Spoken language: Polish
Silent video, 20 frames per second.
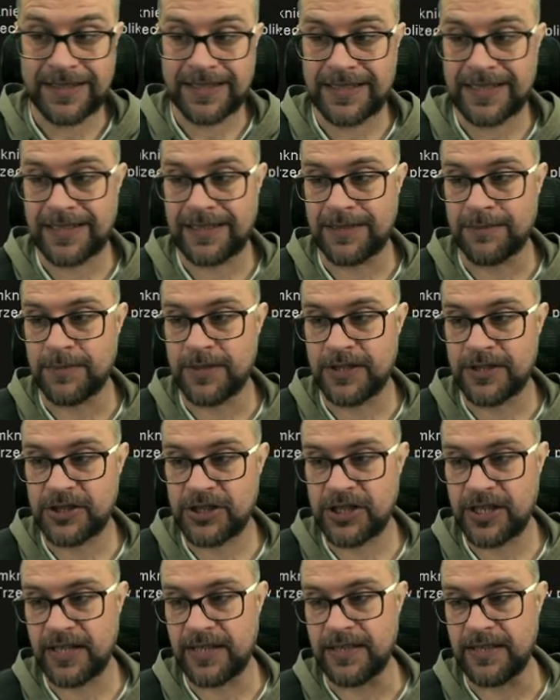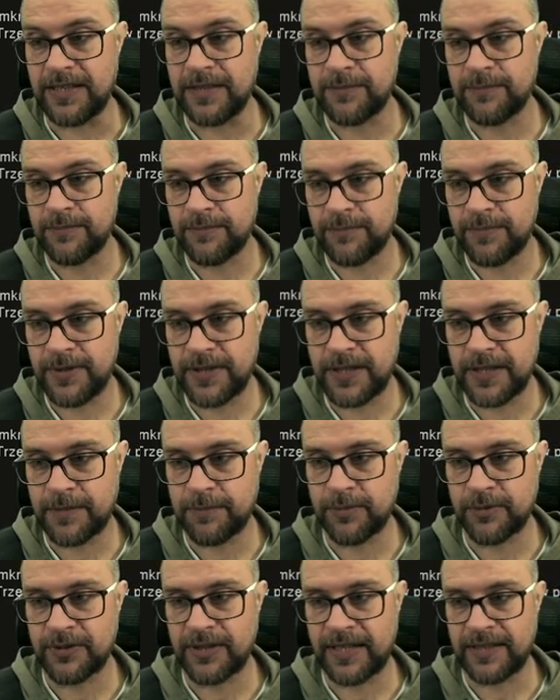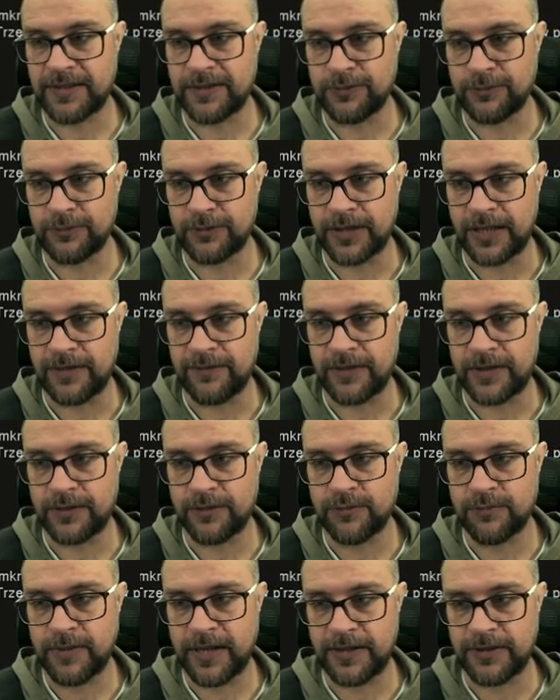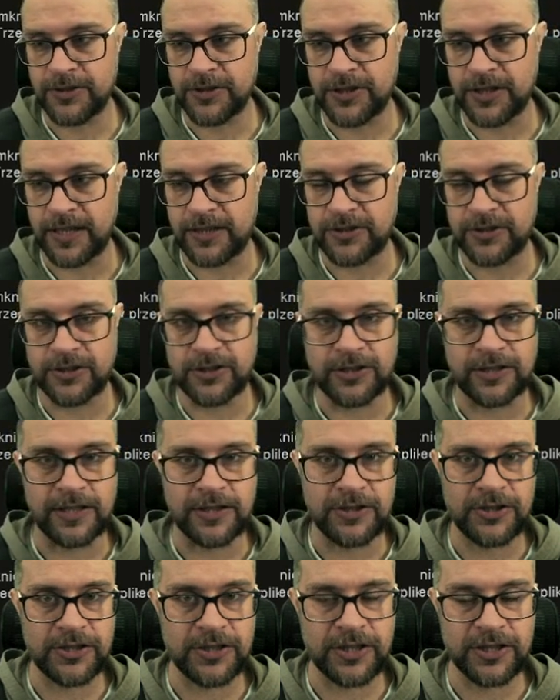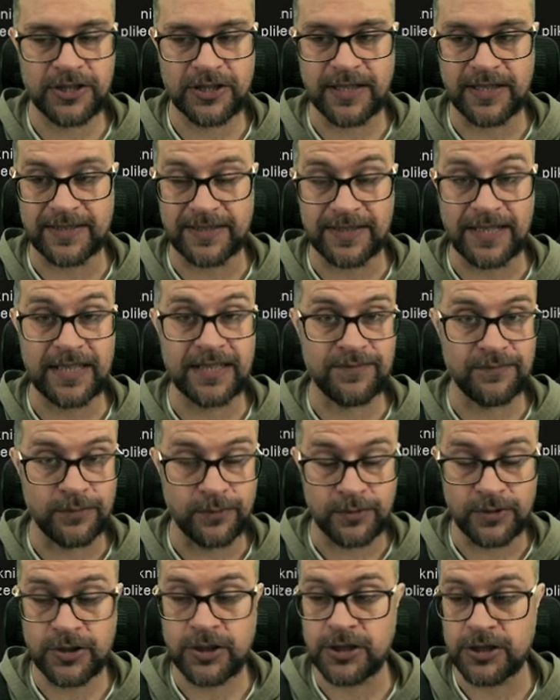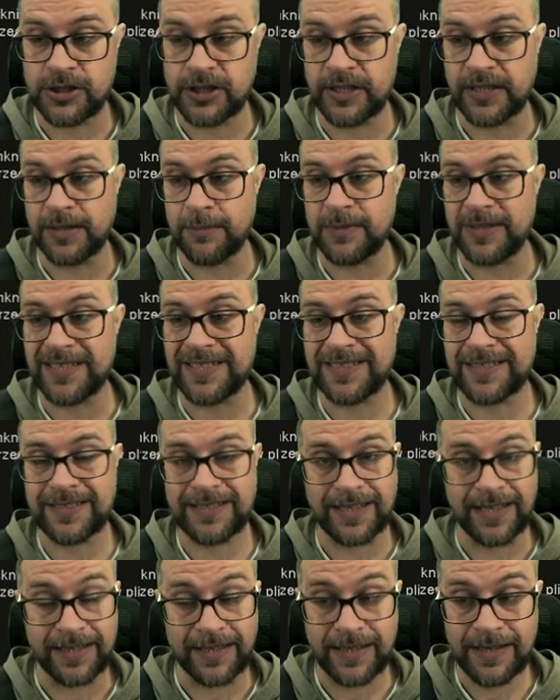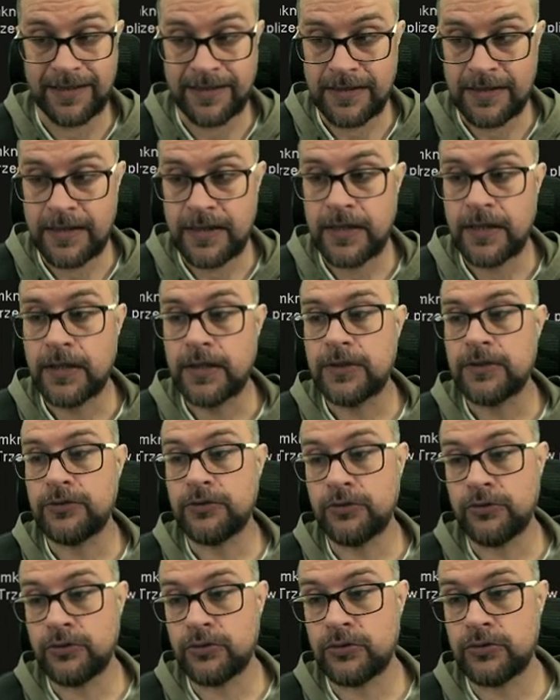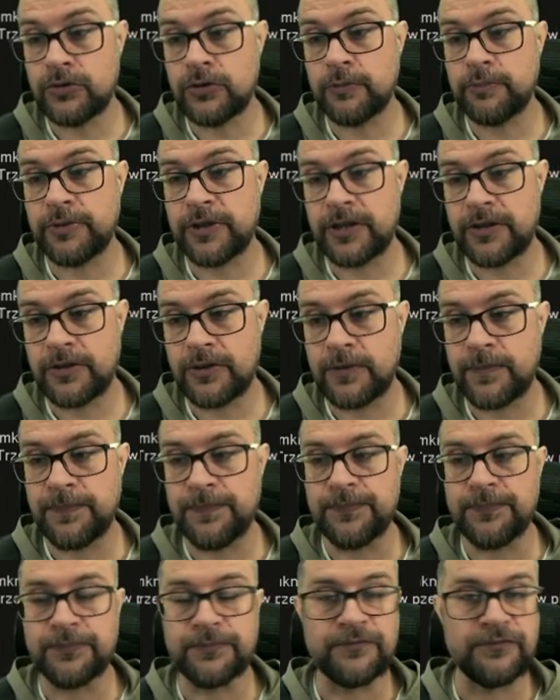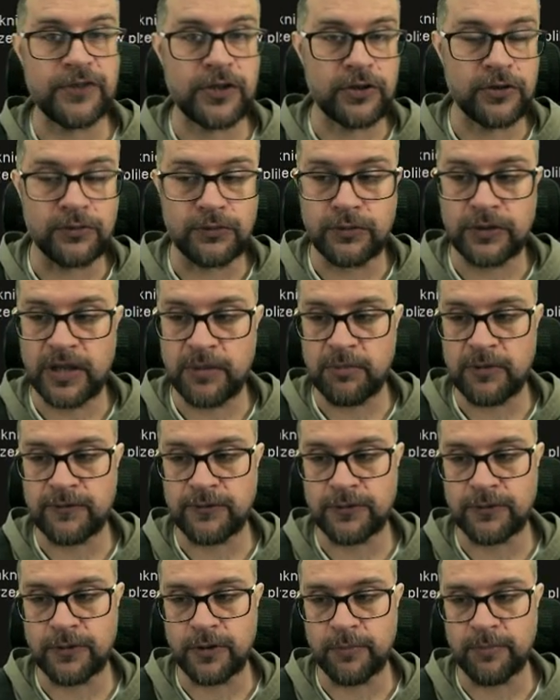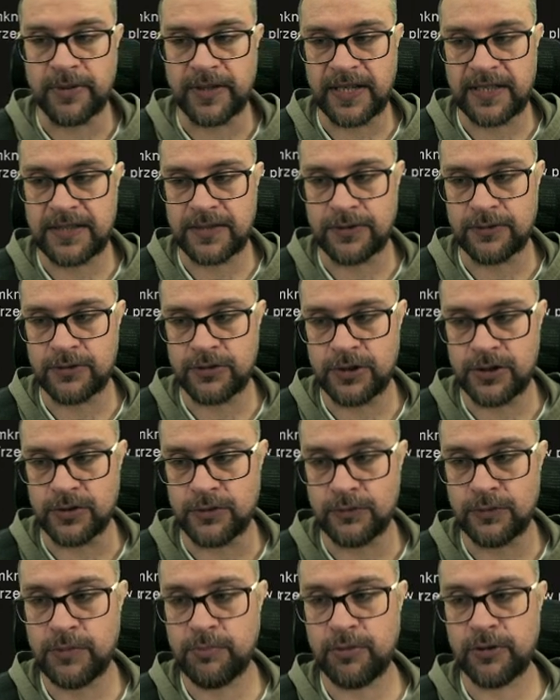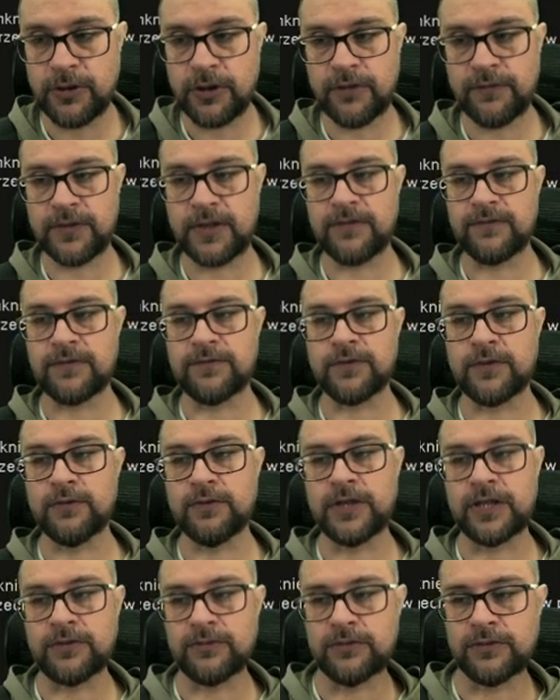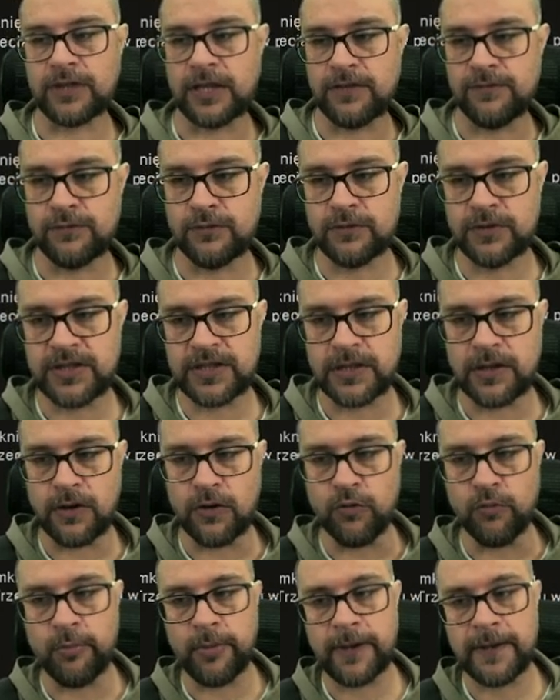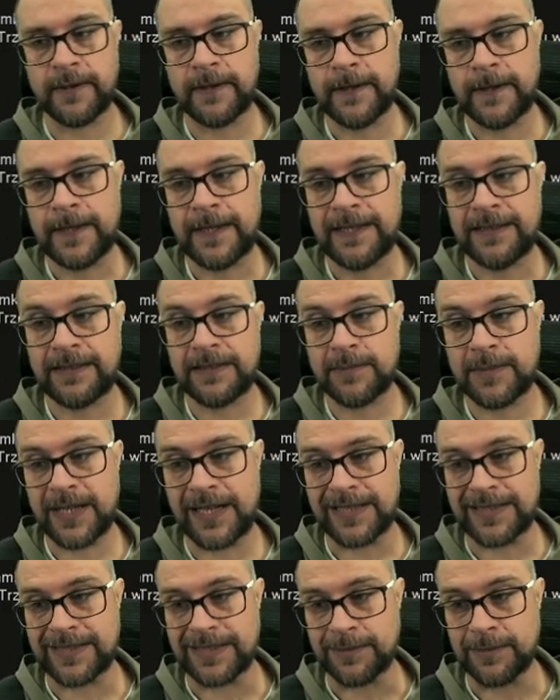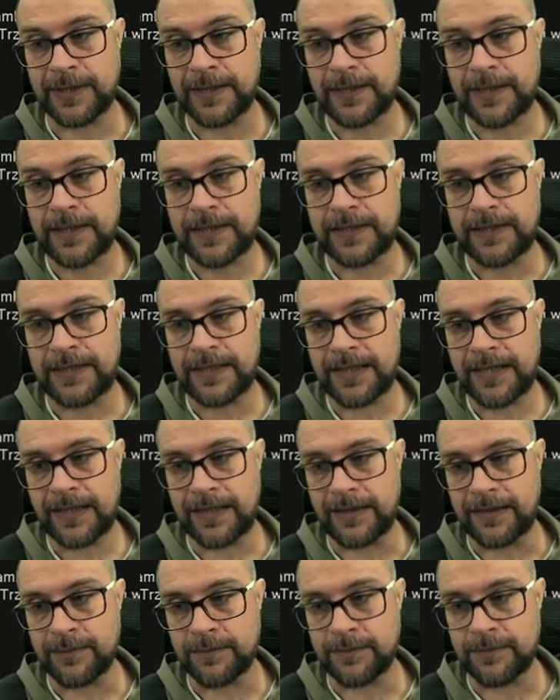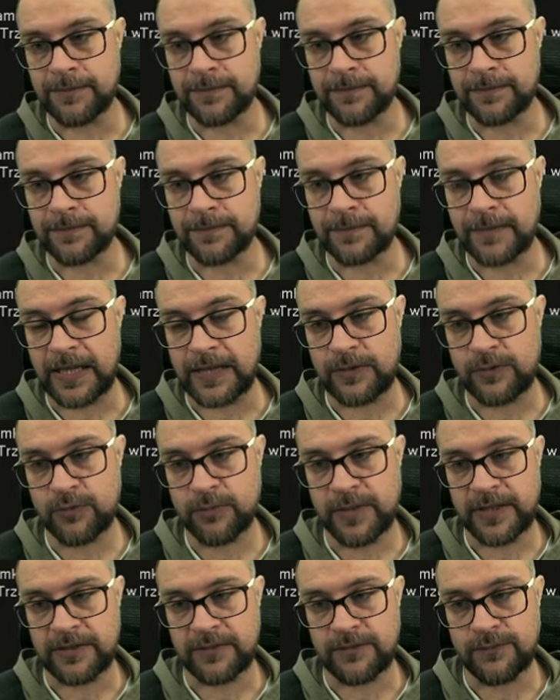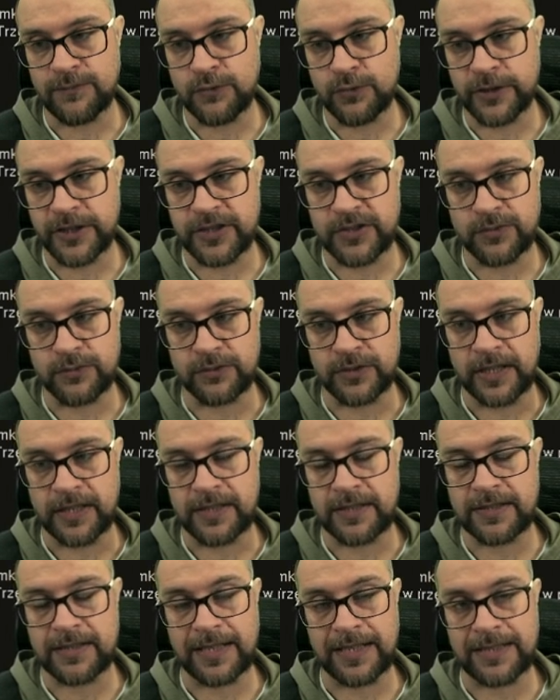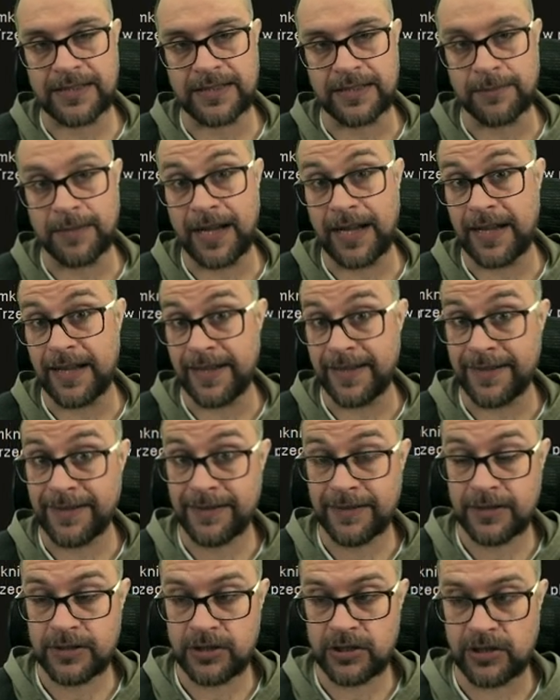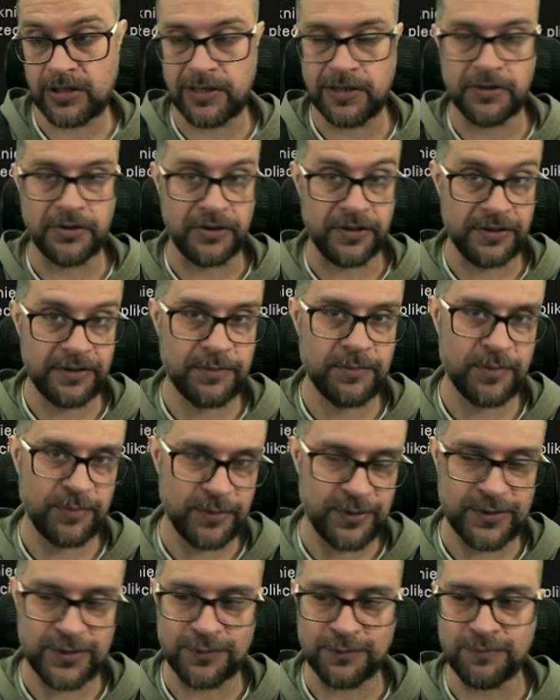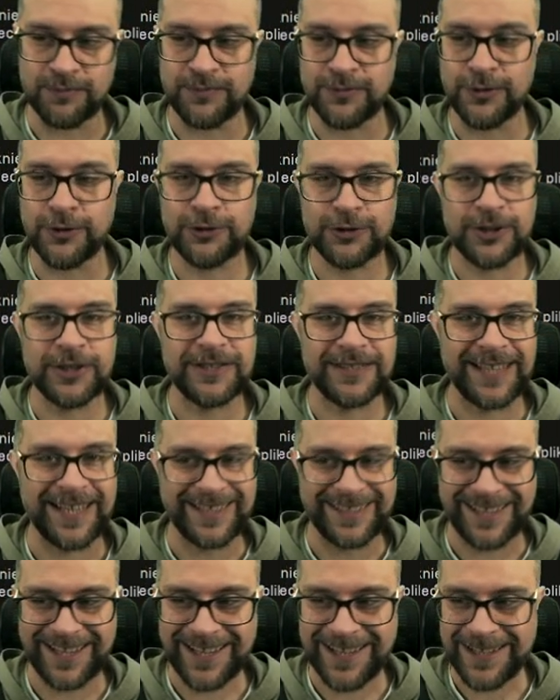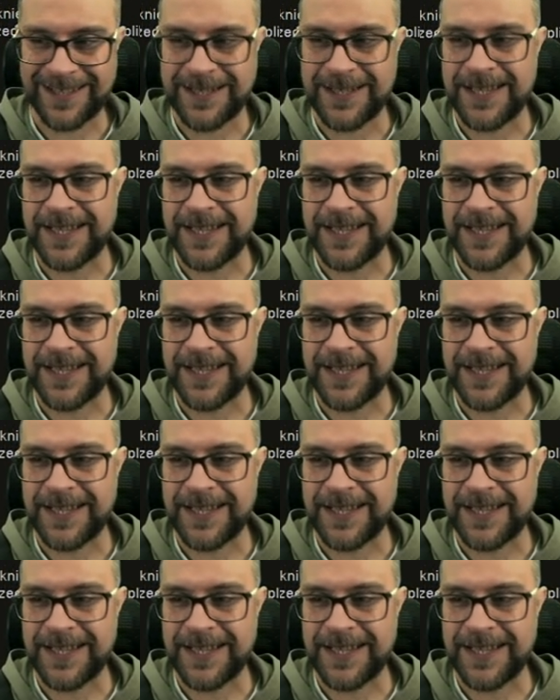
Zatem jeżeli plik podany tutaj w argumencie, a ściślej ścieżka z nazwą, rozszerzeniem istnieje, no to dopiero mm, wykonuje pewną operację odczytu i ponownie wywołuje tutaj funkcję open, tym razem nie mm, argument W jest tutaj sercem AR, czyli read, po prostu do czytania.